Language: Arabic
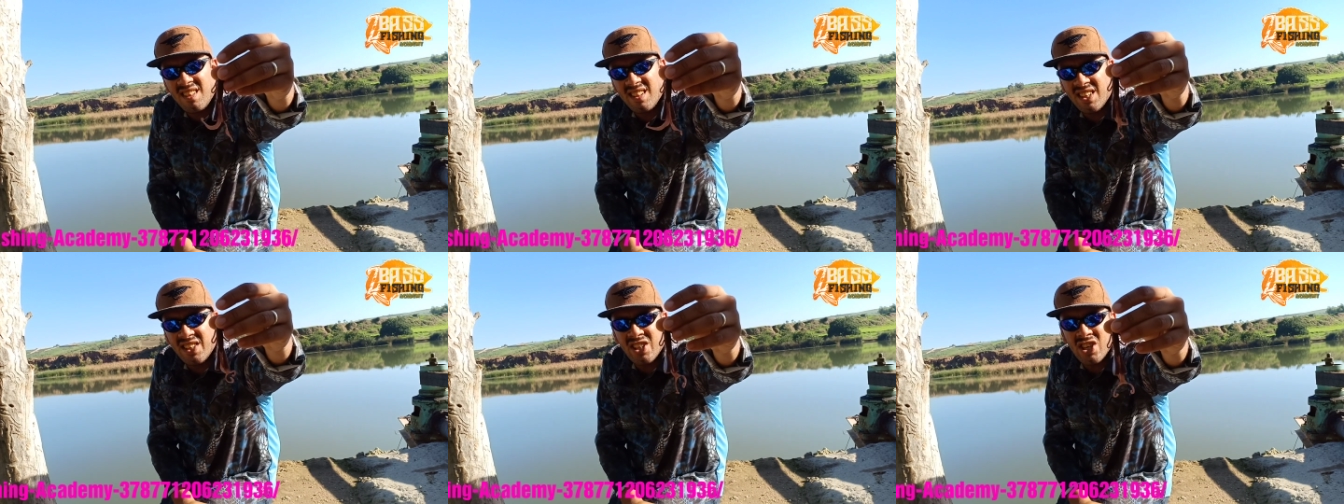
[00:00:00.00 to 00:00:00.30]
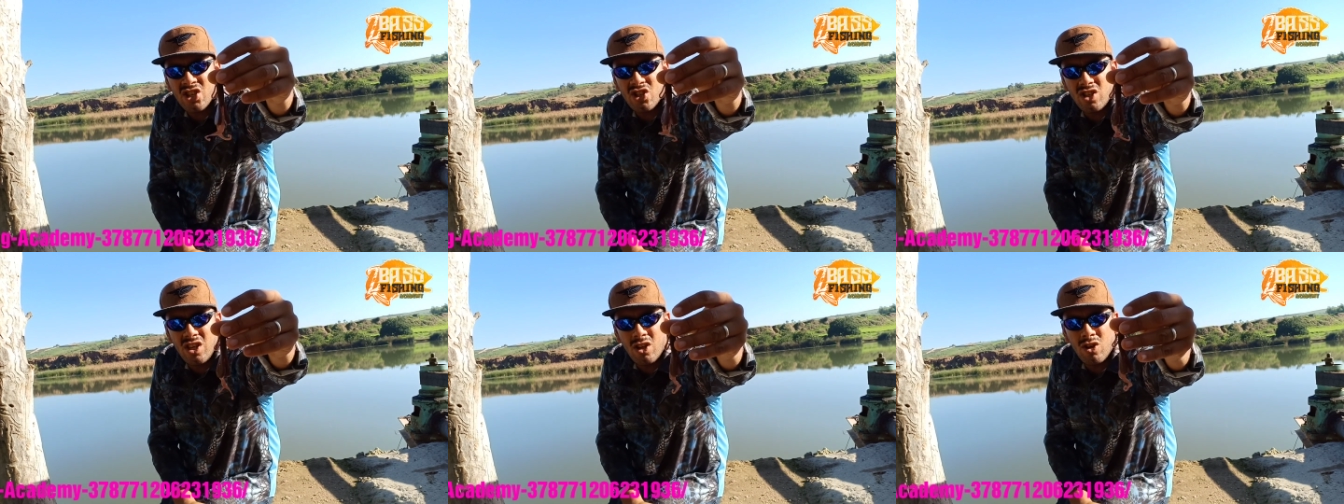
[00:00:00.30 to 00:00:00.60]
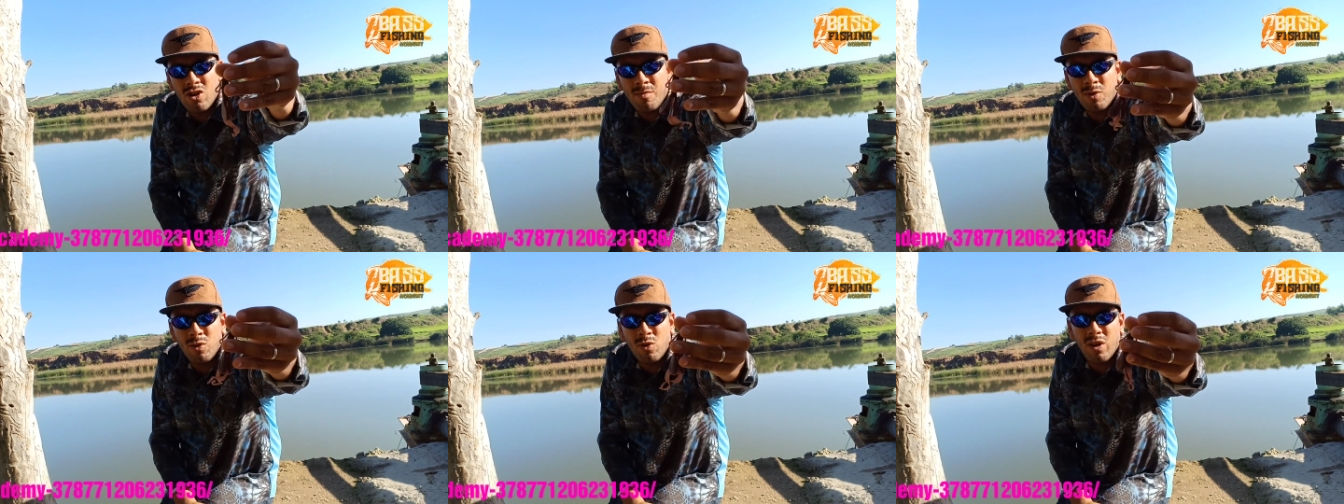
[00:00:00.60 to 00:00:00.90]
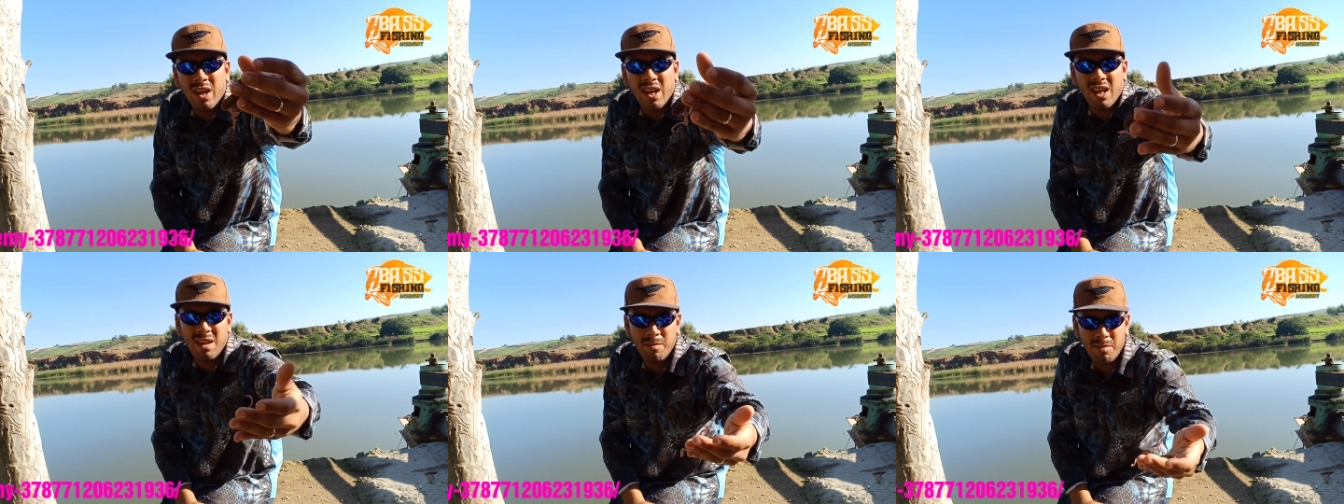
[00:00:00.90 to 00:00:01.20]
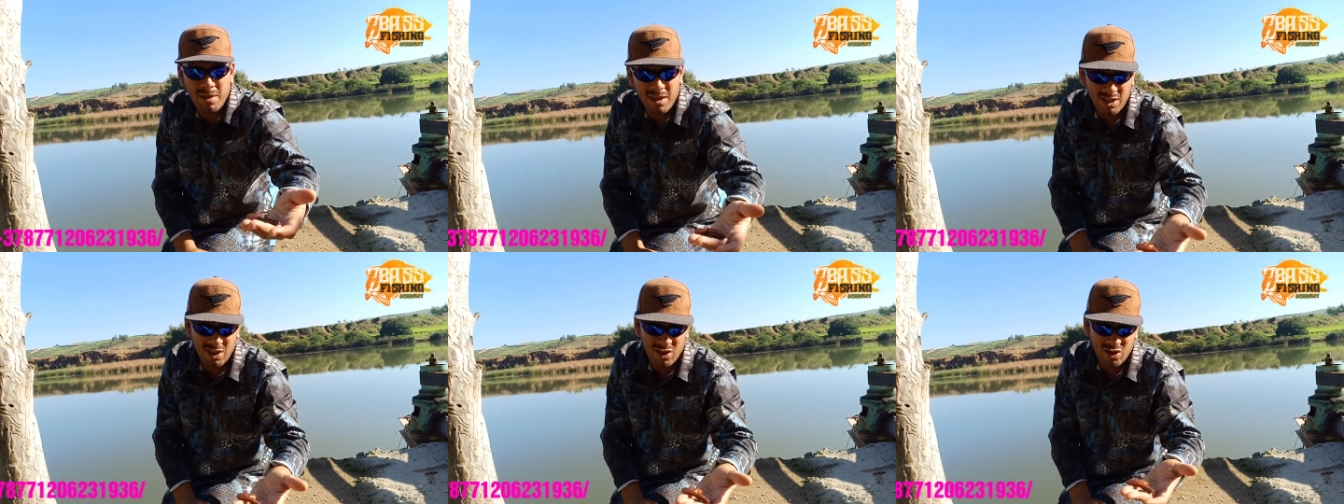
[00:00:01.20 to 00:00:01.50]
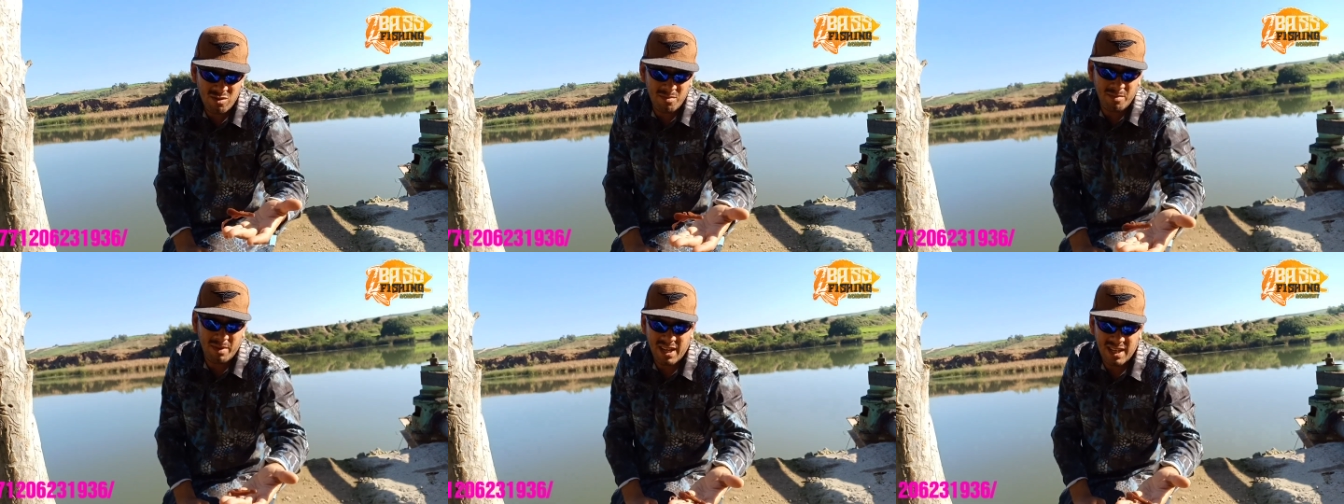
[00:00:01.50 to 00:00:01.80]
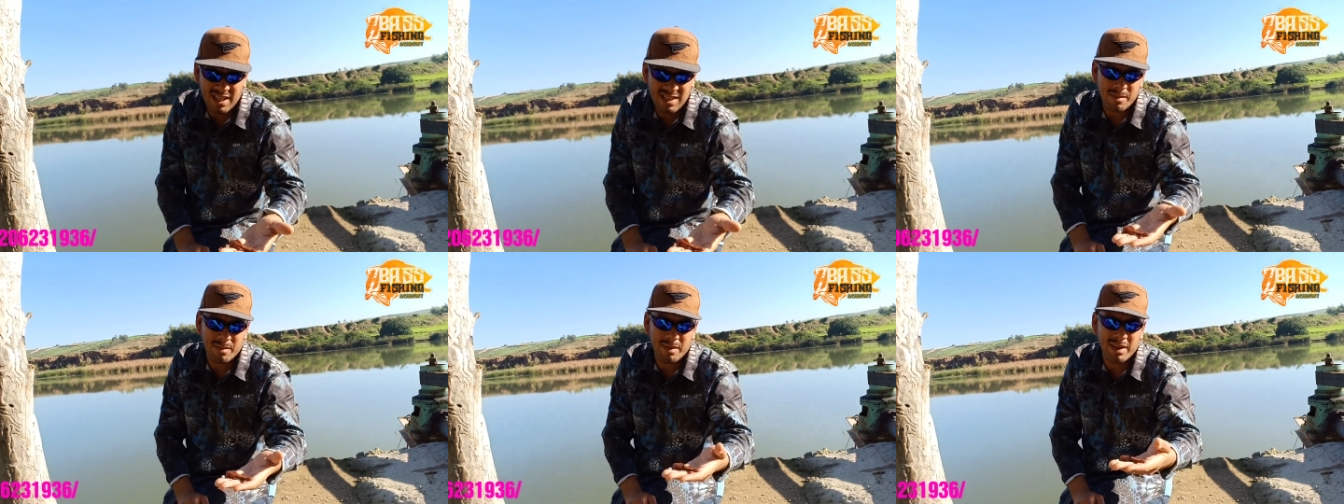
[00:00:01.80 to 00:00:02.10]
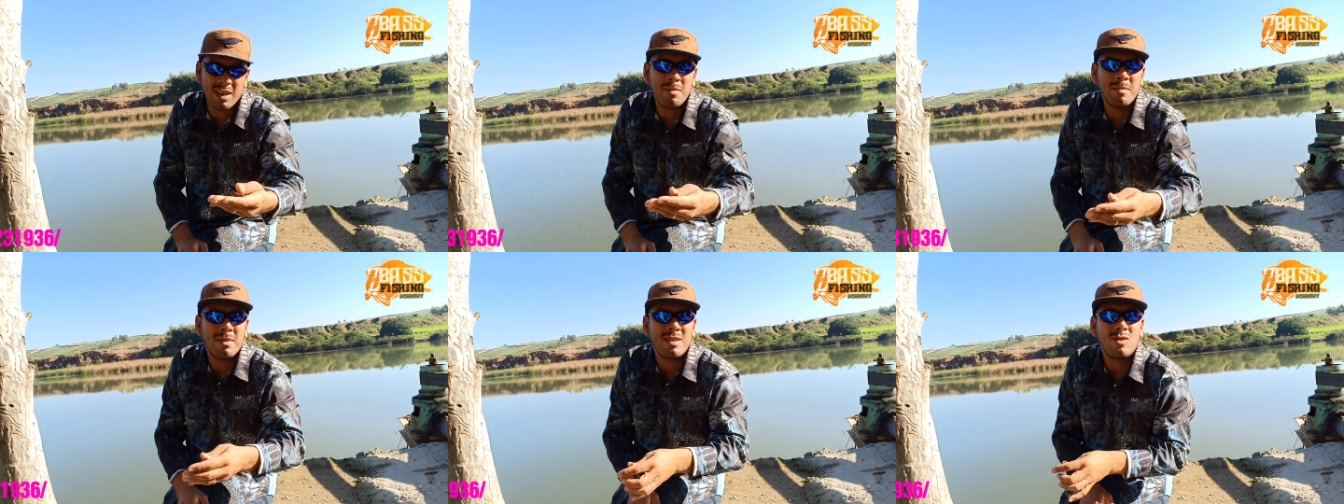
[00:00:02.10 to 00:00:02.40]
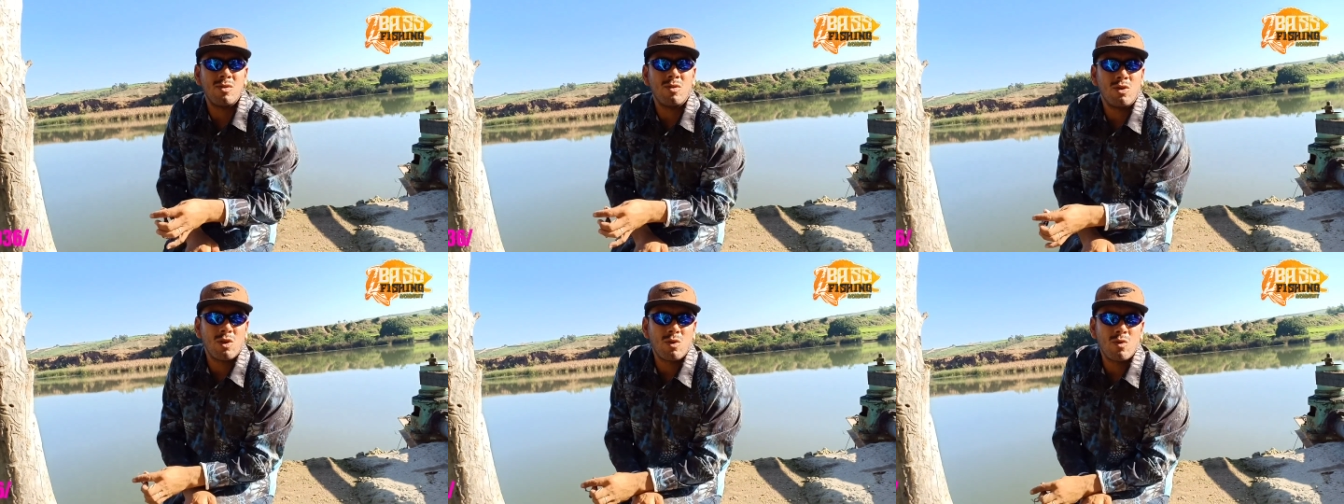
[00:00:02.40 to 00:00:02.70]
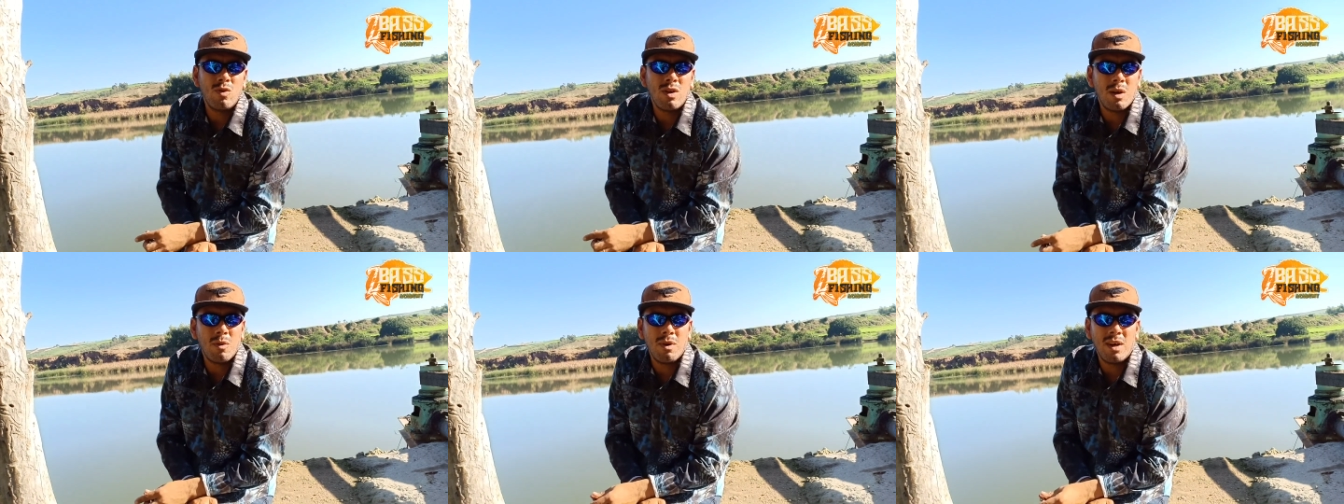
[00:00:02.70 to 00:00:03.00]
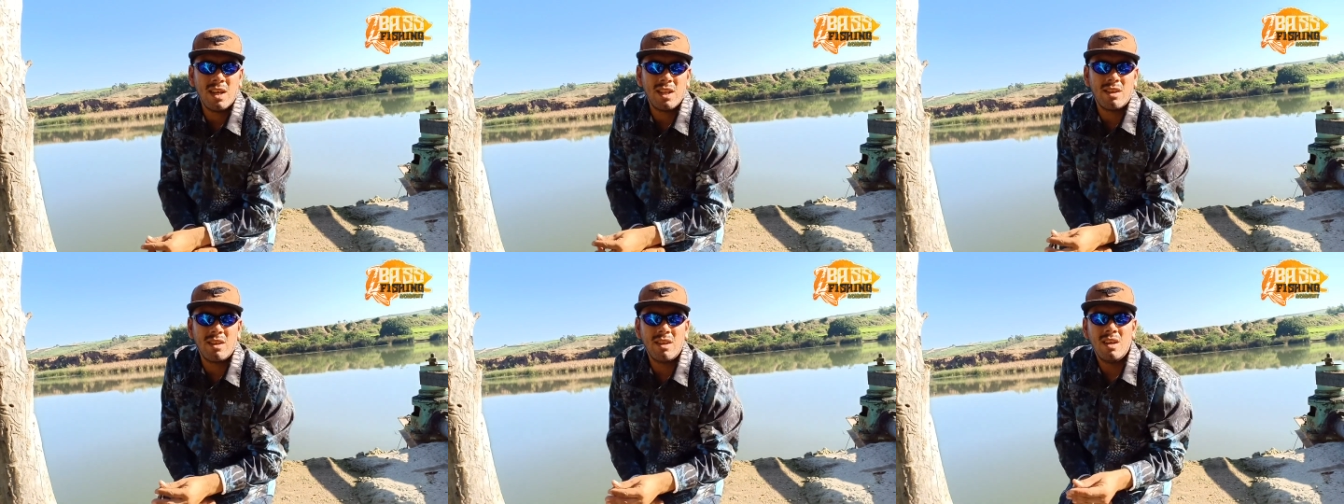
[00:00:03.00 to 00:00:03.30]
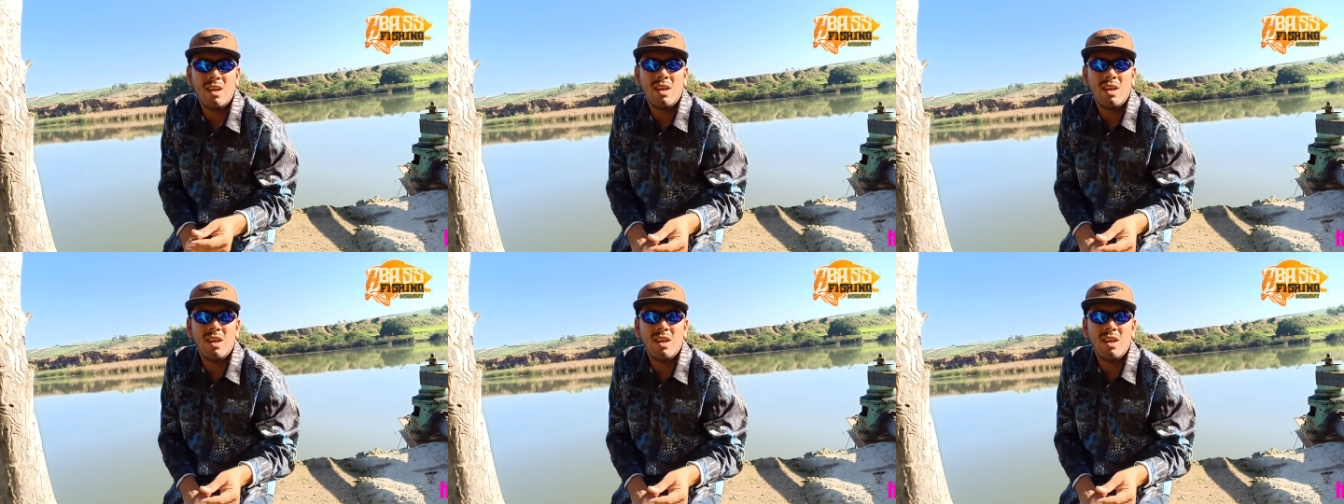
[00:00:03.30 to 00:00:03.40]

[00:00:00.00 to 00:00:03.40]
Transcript: لانونج ديالهم هادو الاغلبيه ديالهم على حسب لانيماسيون ديال كل واحد